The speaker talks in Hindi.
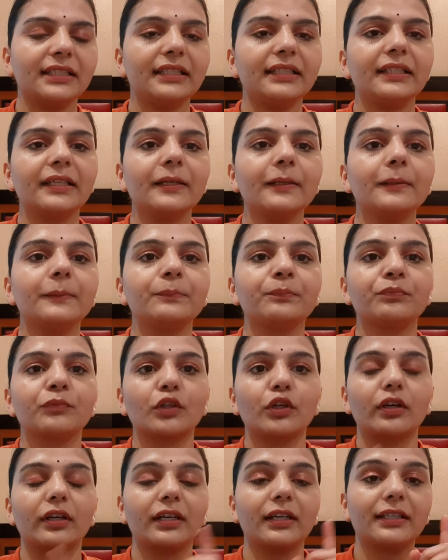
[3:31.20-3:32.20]
ठीक है
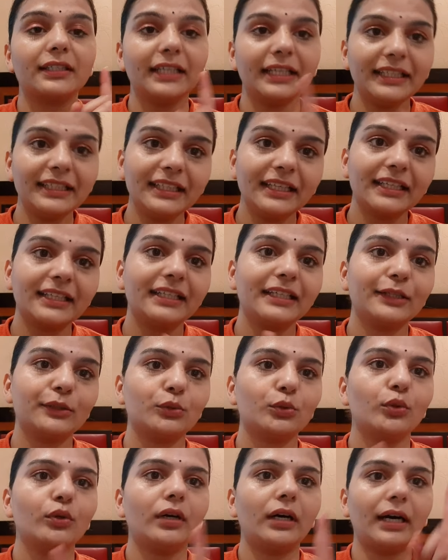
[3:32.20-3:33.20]
अगर नहीं देखी है
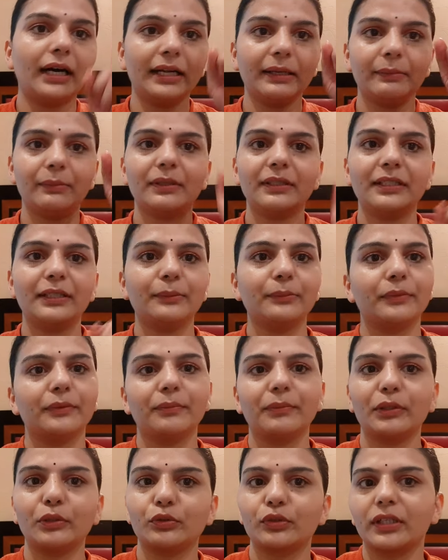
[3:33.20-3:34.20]
तो आई बटन
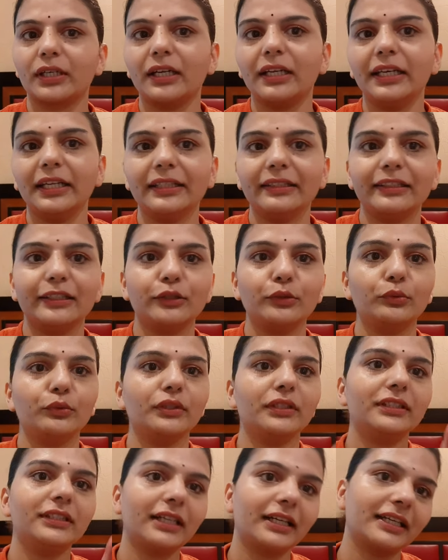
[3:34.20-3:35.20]
में मैं उसका लिंक दे
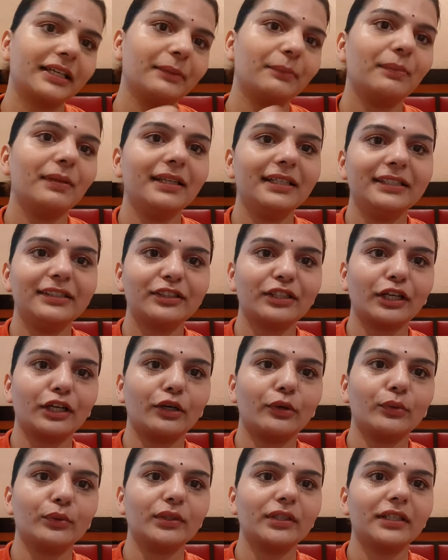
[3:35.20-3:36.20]
दूँगी जाके प्लीज़
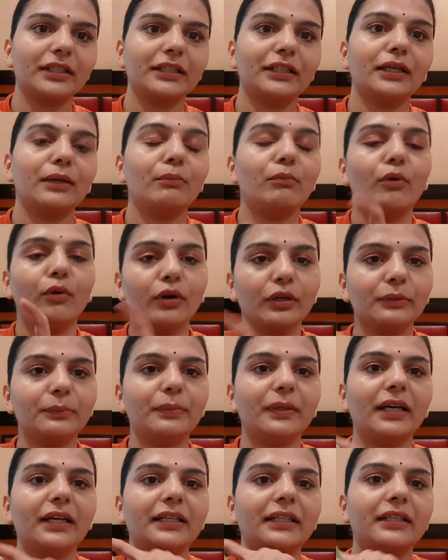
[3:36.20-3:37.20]
चेकआउट करना
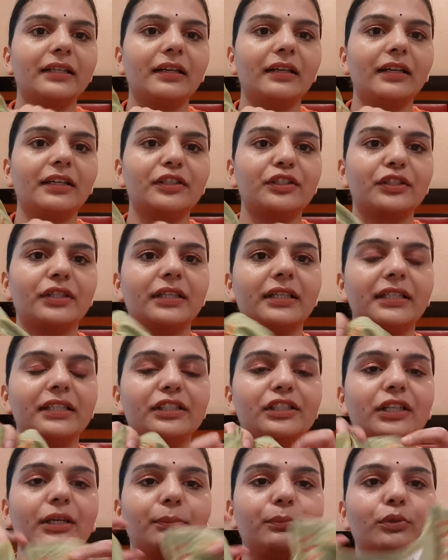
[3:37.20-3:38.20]
बहुत प्यारे कलेक्शन
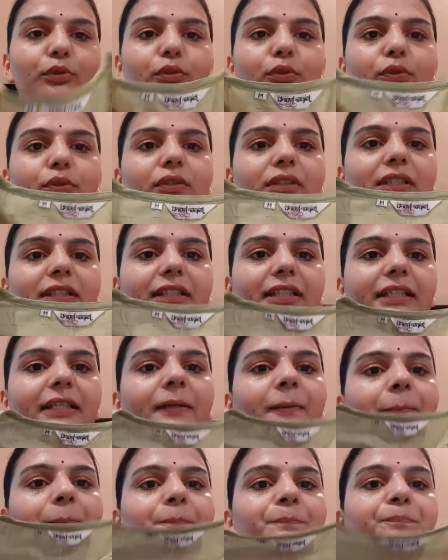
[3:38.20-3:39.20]
है जयपुर कुर्ती
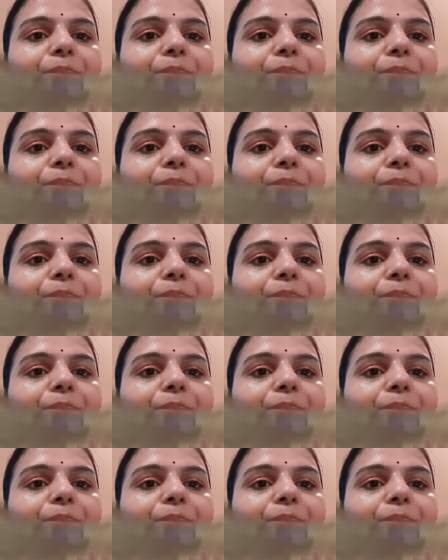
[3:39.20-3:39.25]
के